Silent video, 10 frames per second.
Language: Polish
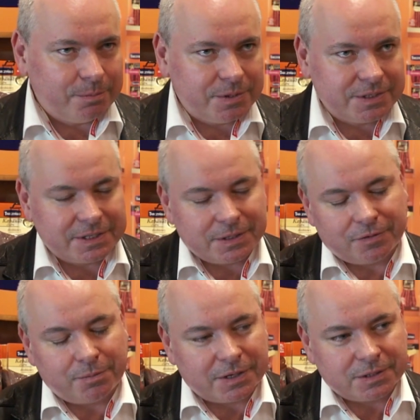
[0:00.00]

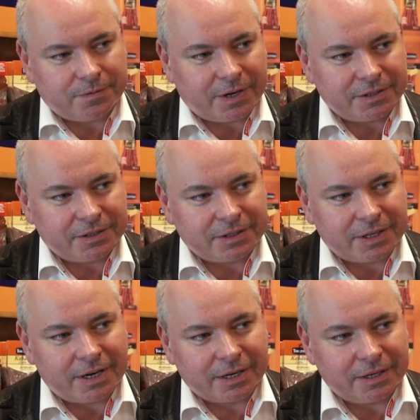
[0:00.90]
biznesowo bardzo fajnie te
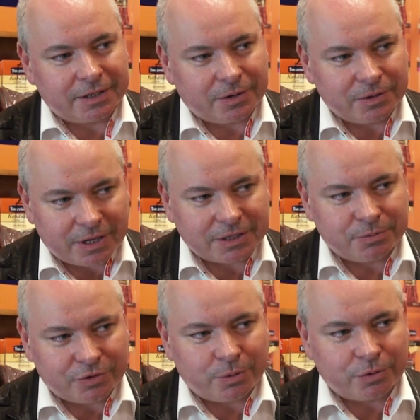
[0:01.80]
targi i te
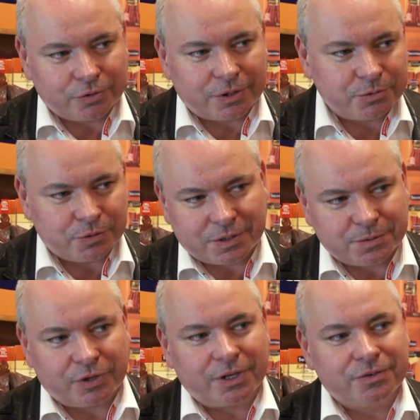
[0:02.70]
kontakty przełożą nam się na
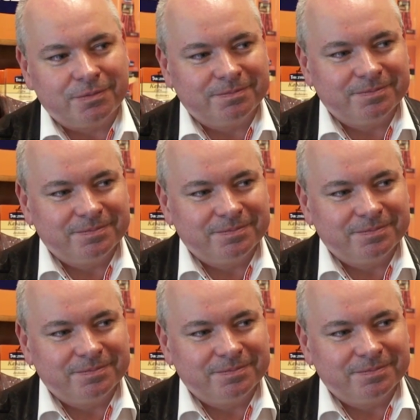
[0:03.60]
sprzedaż.